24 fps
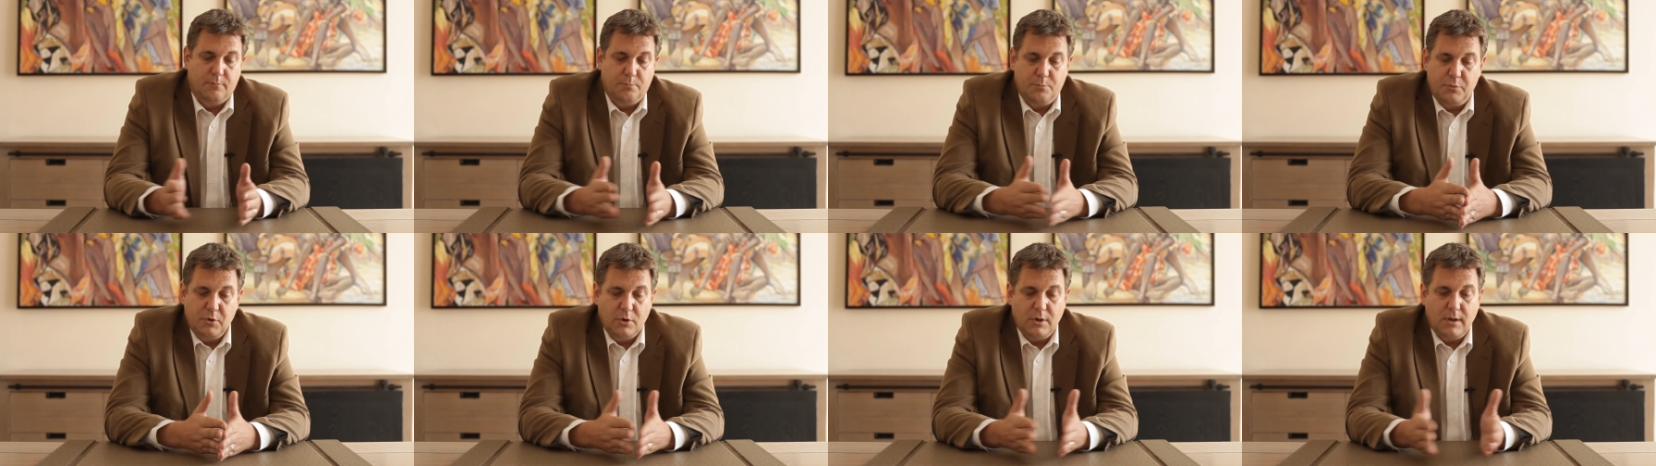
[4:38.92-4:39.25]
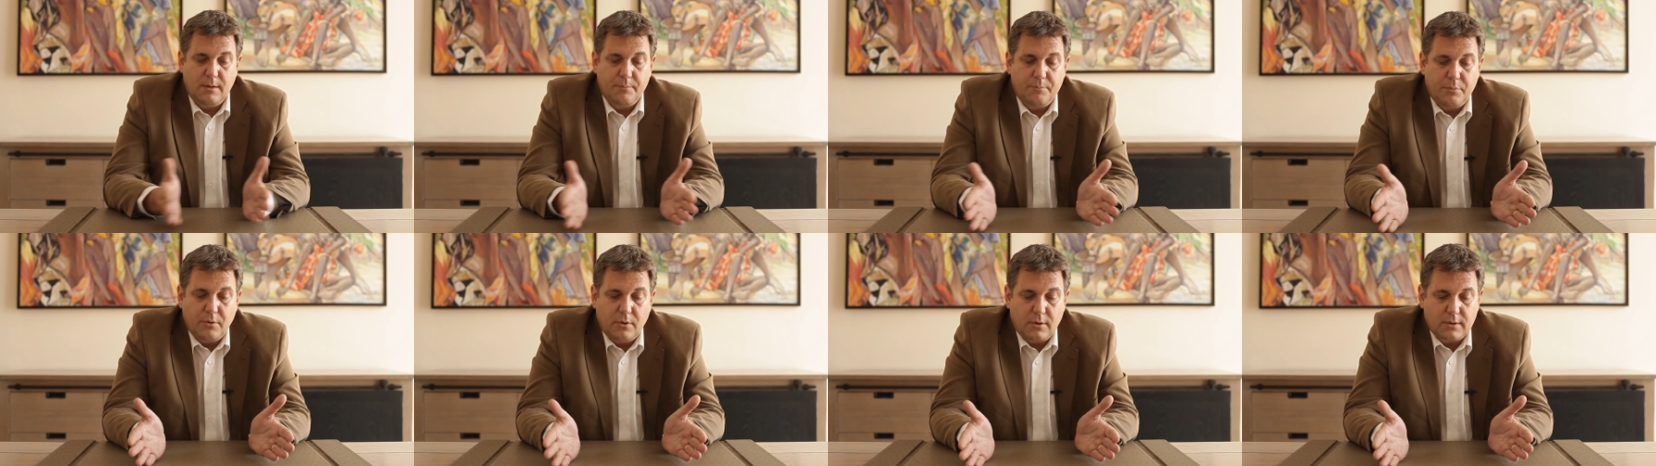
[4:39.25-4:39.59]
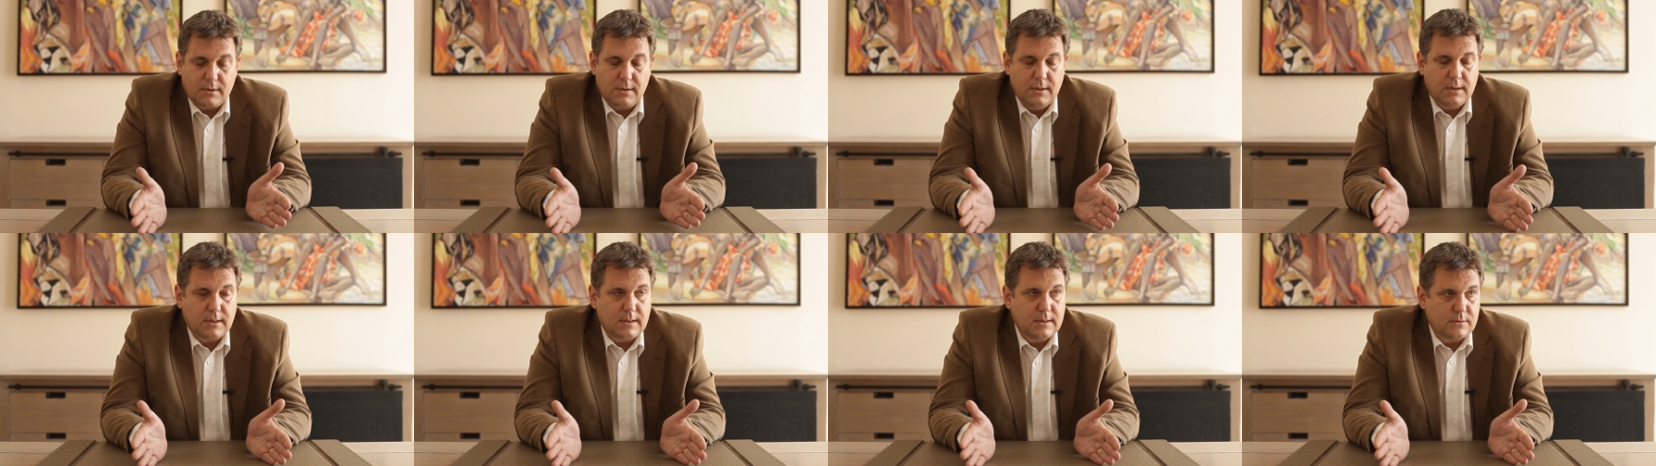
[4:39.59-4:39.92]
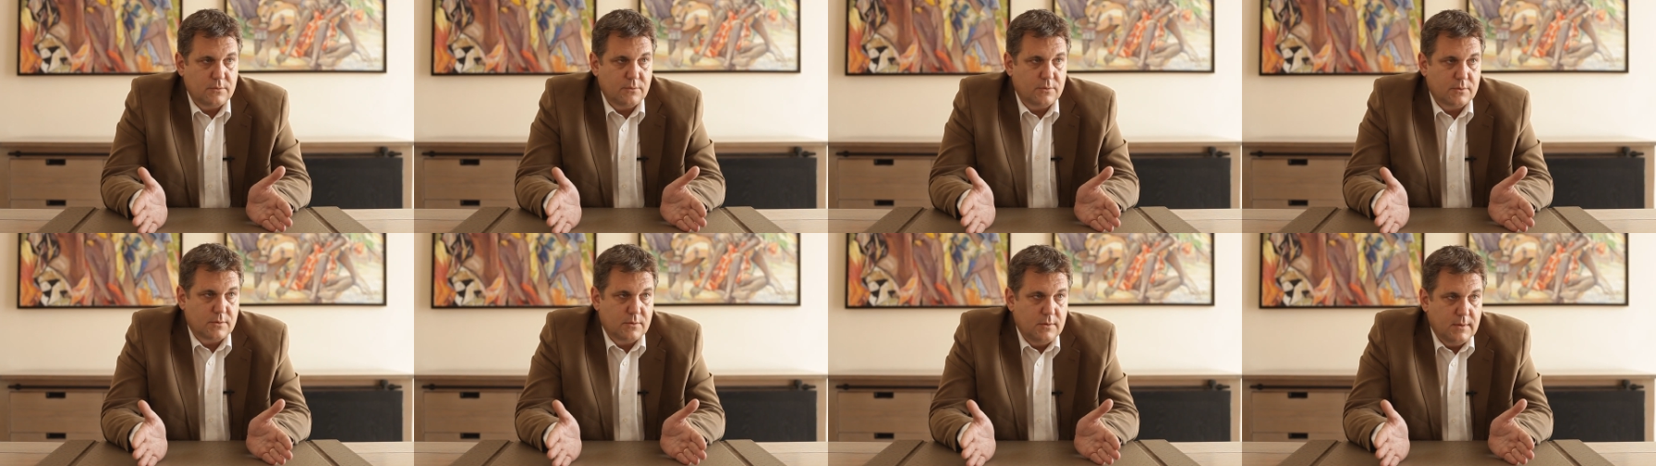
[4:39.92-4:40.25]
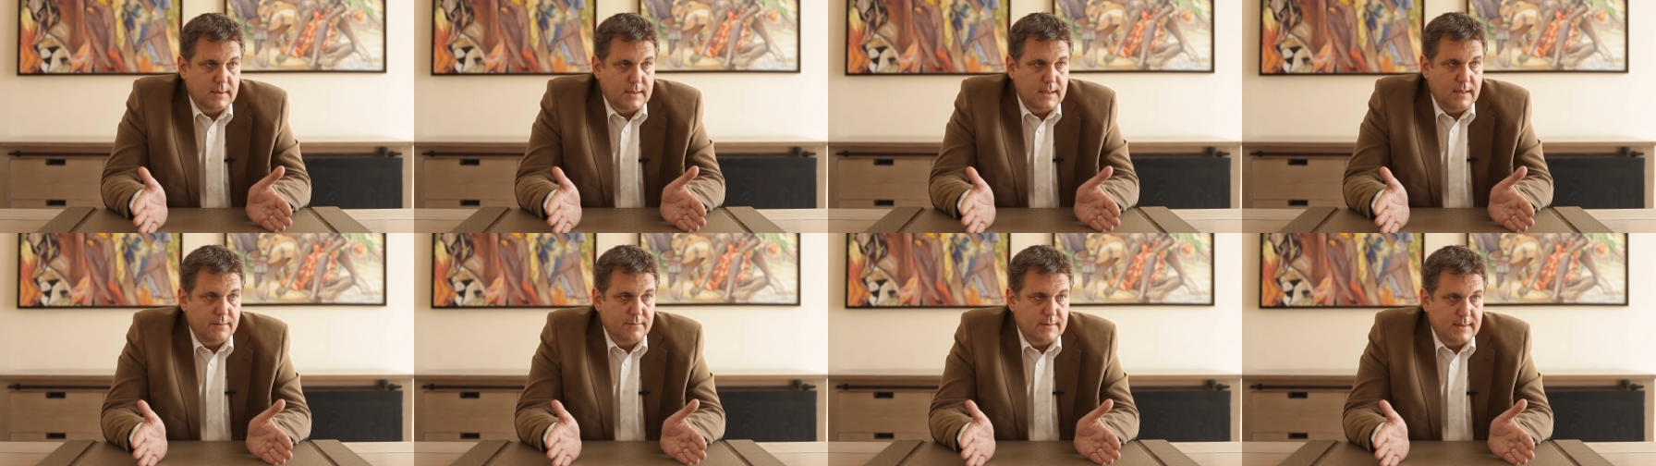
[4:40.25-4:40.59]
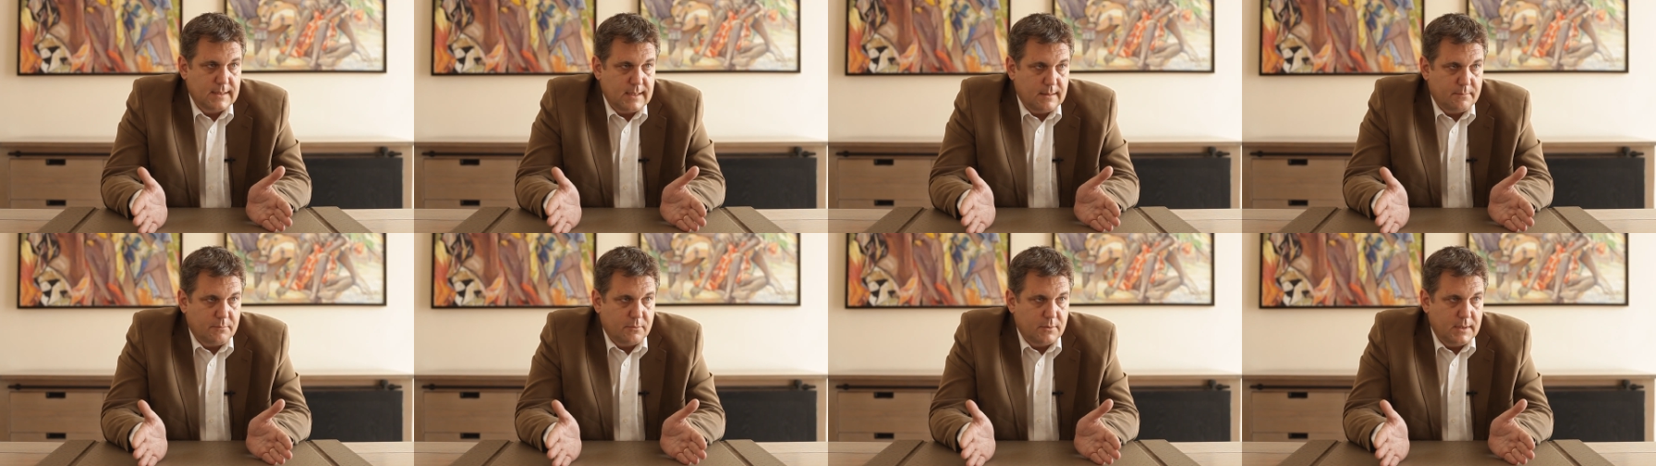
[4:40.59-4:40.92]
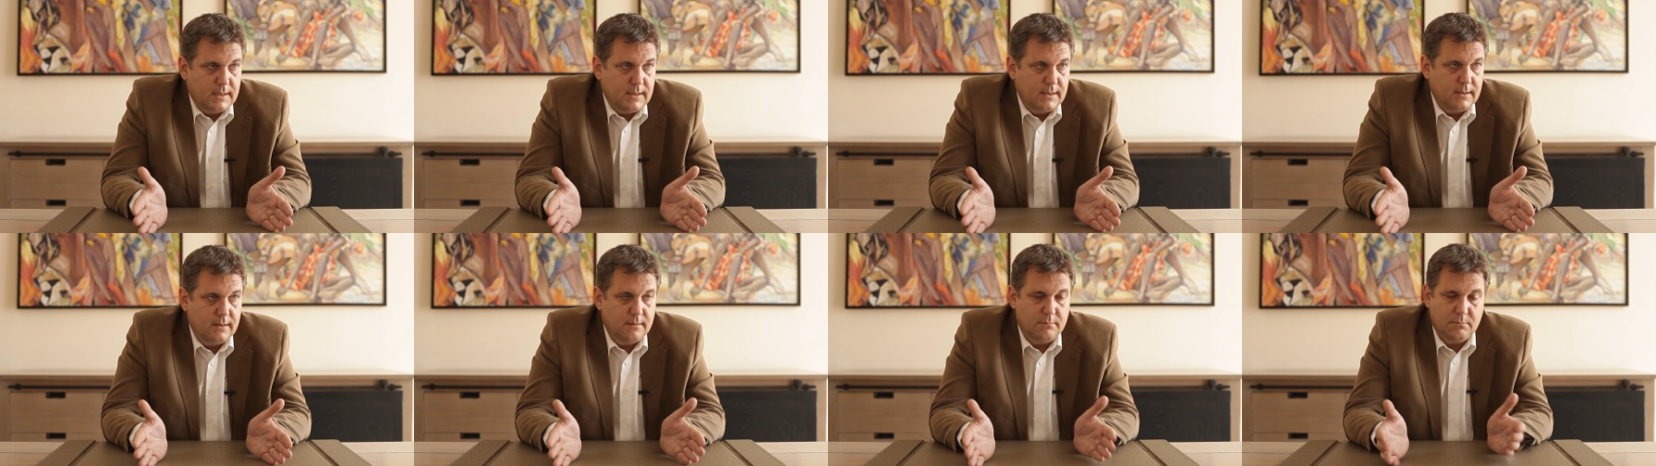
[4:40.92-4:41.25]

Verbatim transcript: peu importe le réseau sur lequel vous êtes abonné,